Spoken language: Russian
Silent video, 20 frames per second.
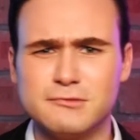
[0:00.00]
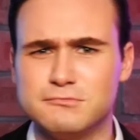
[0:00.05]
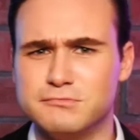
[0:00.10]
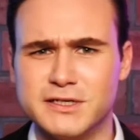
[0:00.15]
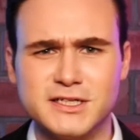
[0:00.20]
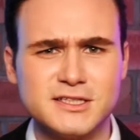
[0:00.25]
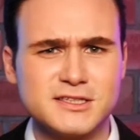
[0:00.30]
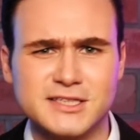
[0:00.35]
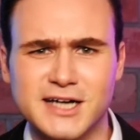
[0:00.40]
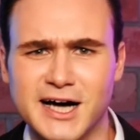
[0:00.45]

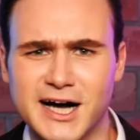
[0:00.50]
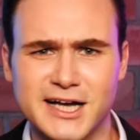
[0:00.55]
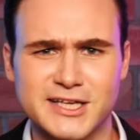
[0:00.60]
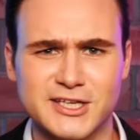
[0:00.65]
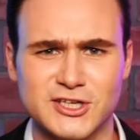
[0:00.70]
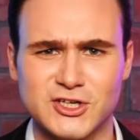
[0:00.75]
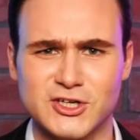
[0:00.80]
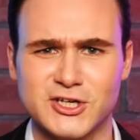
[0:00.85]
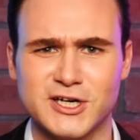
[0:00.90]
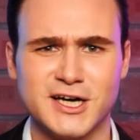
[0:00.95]

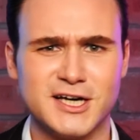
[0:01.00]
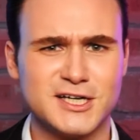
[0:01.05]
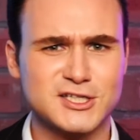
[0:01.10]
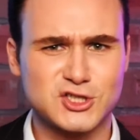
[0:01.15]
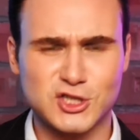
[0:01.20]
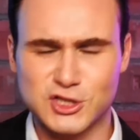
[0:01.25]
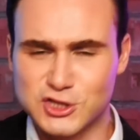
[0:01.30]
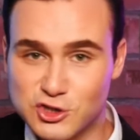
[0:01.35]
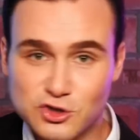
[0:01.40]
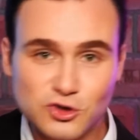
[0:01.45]
Британии,
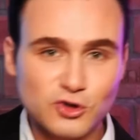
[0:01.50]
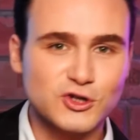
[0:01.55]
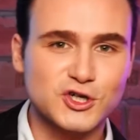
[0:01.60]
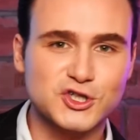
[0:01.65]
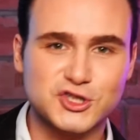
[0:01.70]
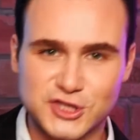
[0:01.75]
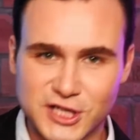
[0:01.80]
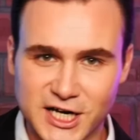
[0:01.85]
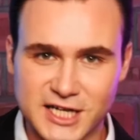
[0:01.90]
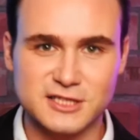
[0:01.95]
Соединенных
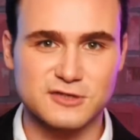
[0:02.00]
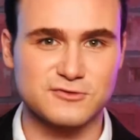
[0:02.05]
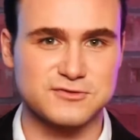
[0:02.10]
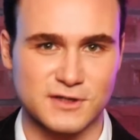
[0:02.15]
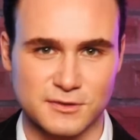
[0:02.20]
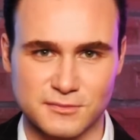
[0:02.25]
Штатов